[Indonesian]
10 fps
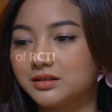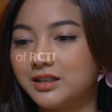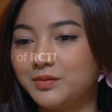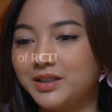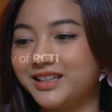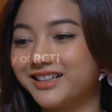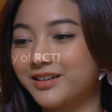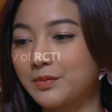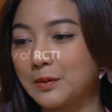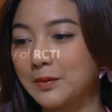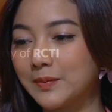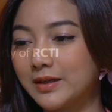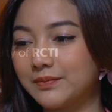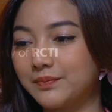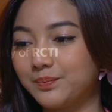enggak mikirin apa apa
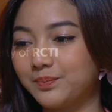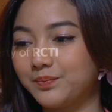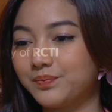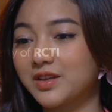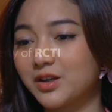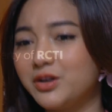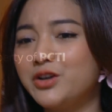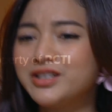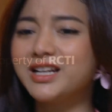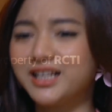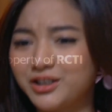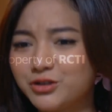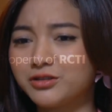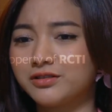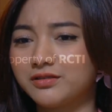pak jadi jalannya